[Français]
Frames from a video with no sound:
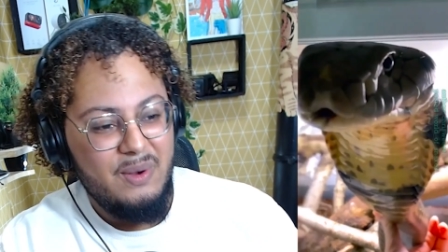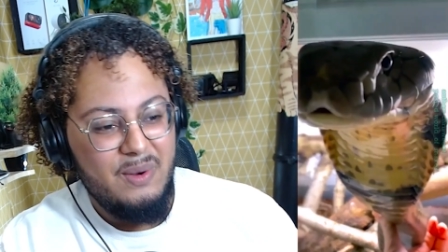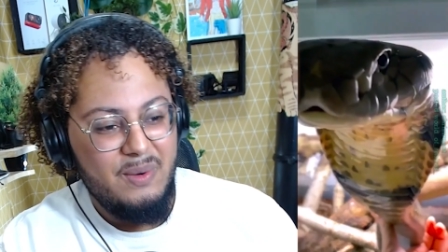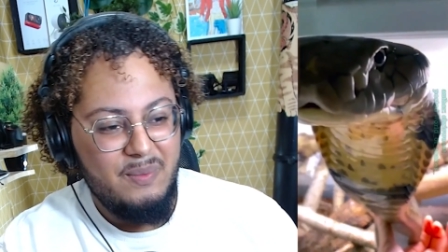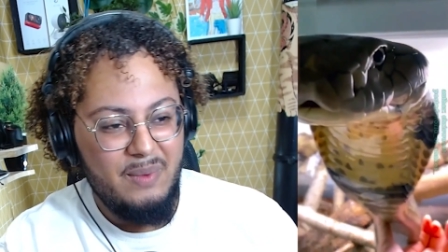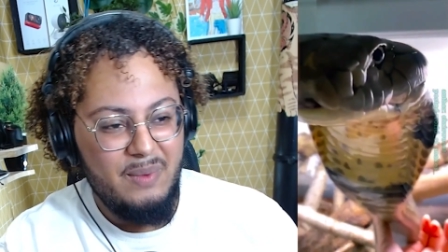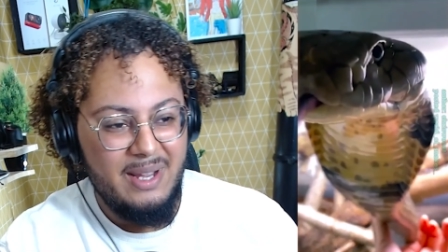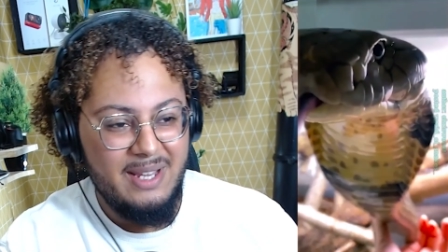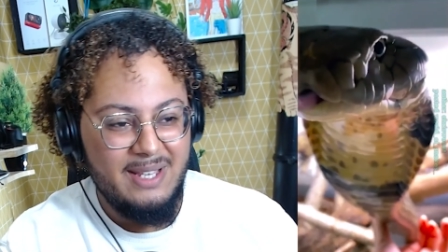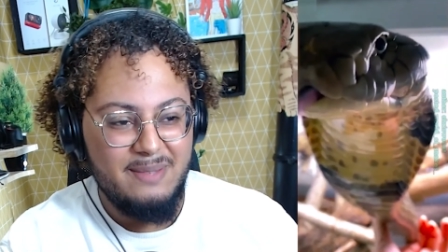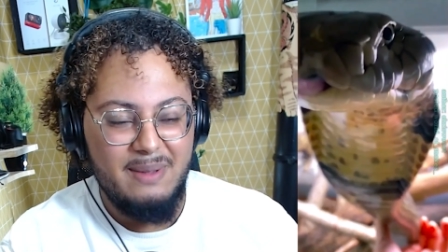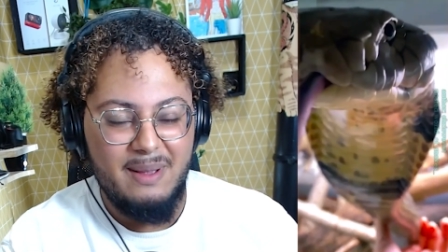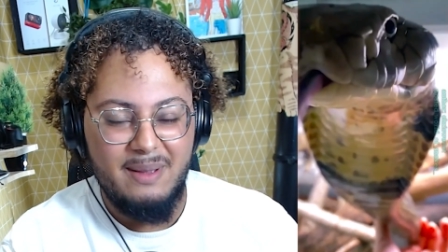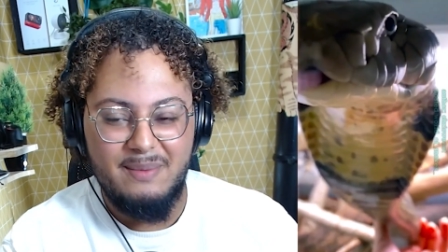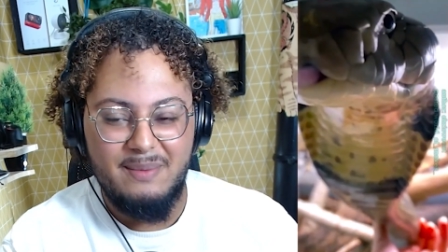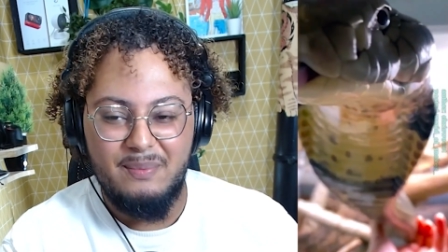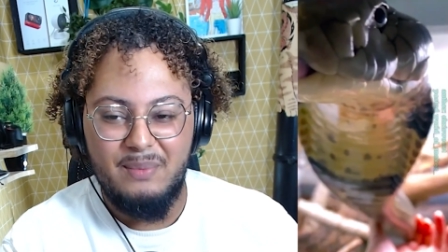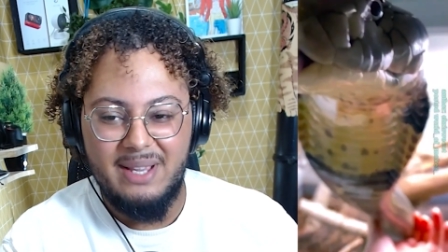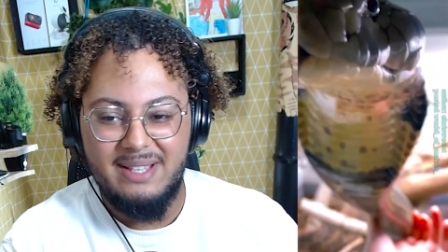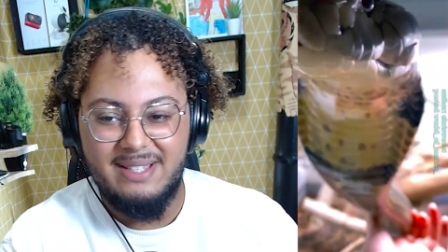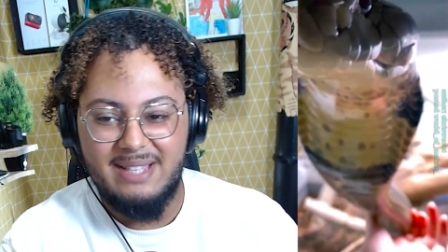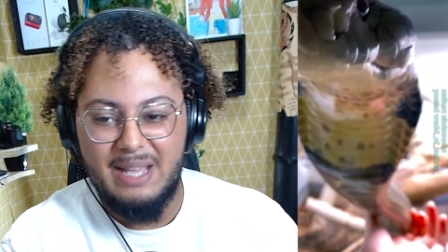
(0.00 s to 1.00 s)
Moi,
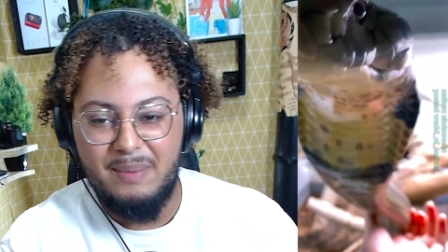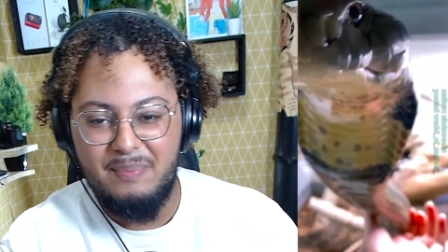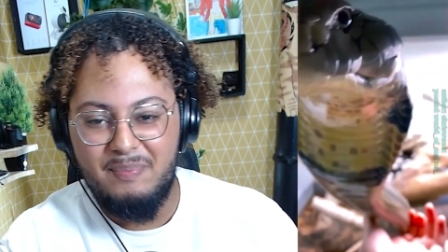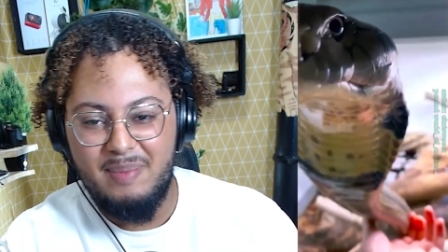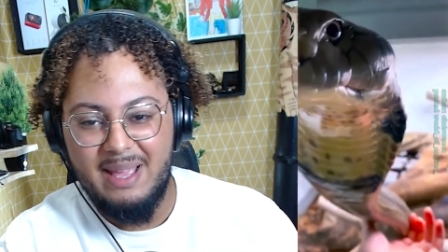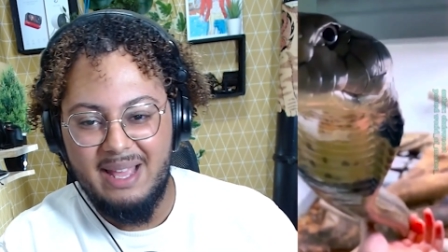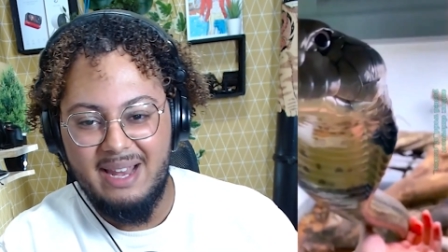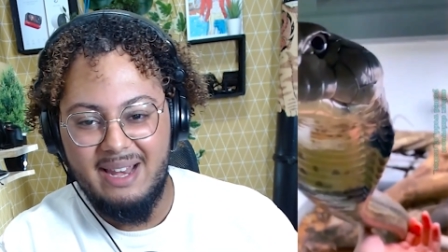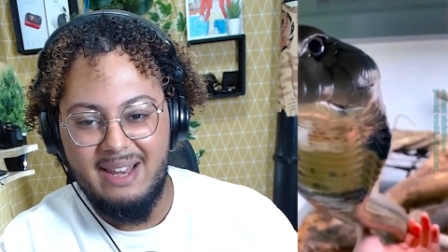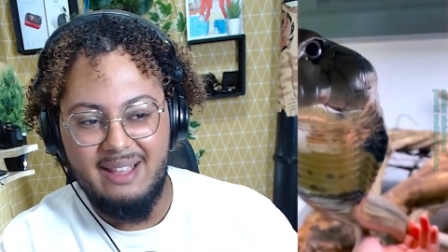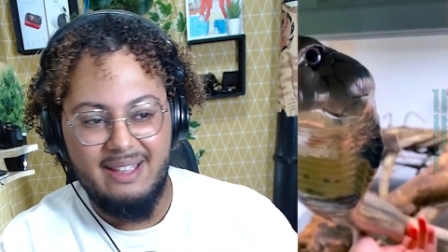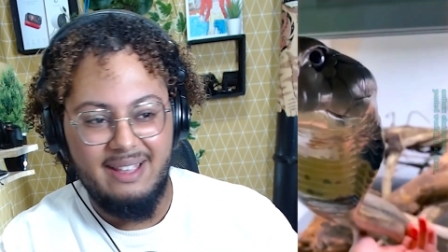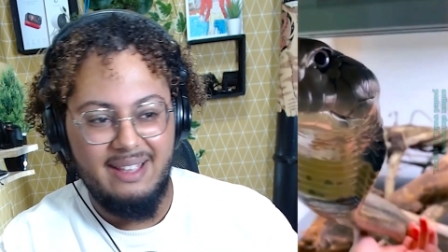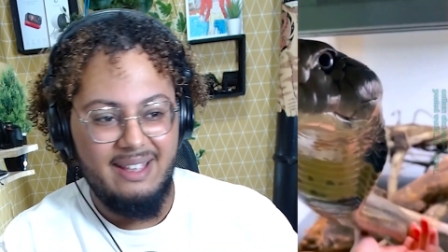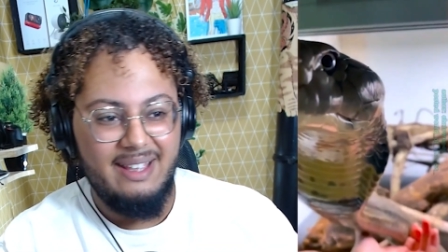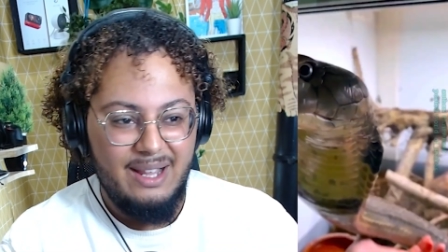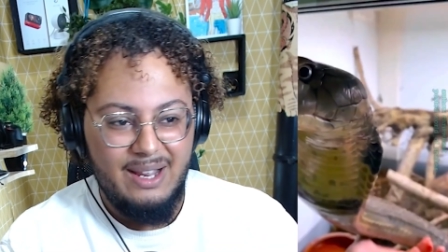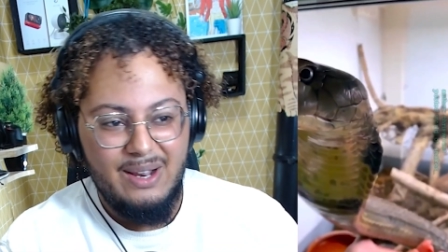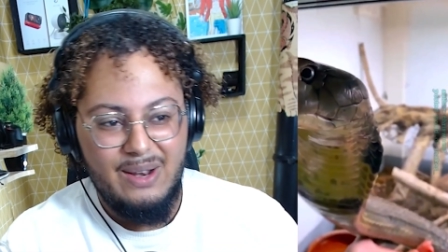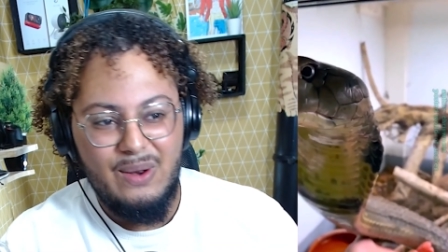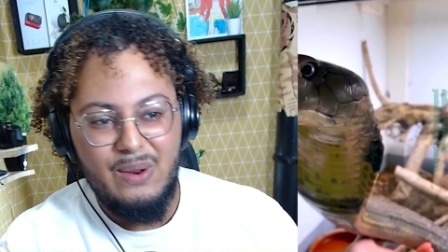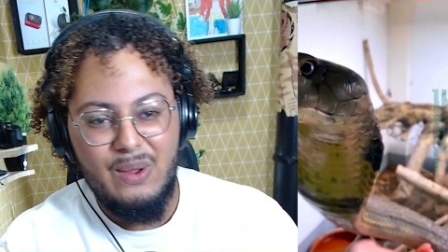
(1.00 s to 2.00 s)
il s'appelle euh,
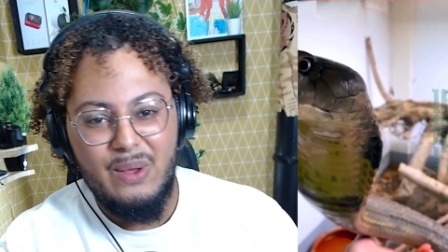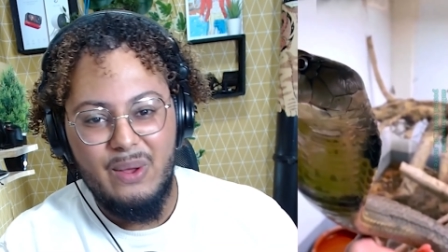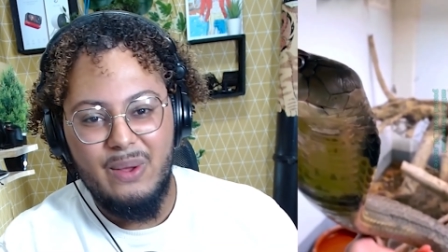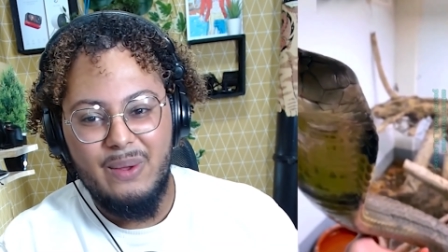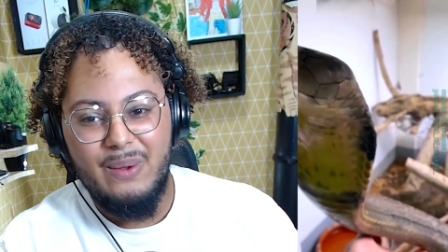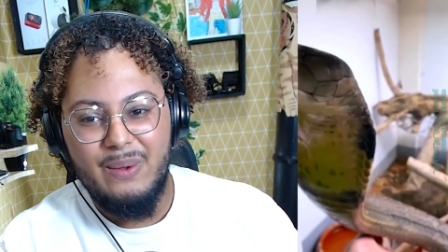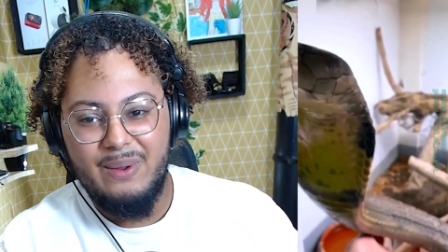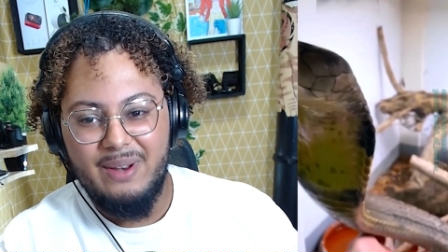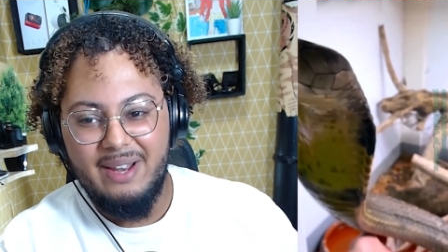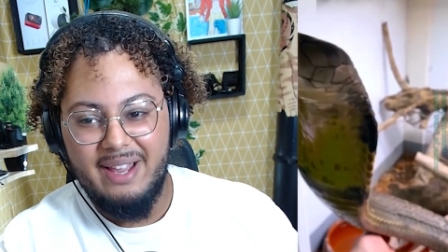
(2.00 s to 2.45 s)
le